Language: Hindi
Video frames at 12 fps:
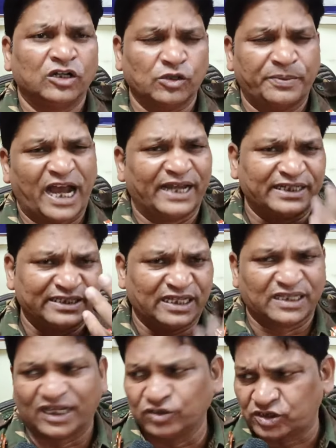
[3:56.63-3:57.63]
और जो बिहार की
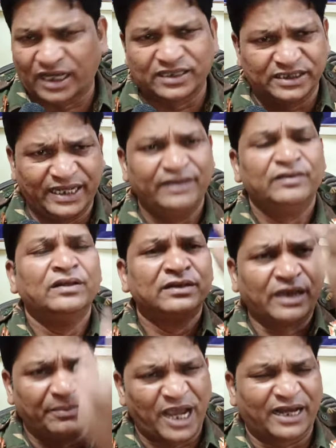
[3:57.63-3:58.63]
जनता जो चाहती है
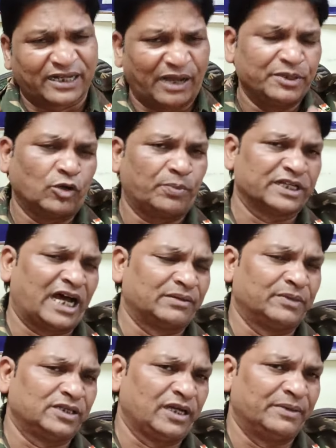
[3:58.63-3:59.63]
कि बिहार का भी कोई
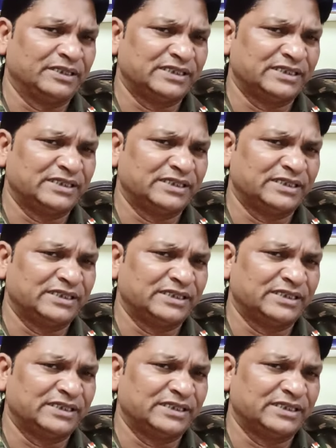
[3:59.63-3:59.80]
प्रधानमंत्री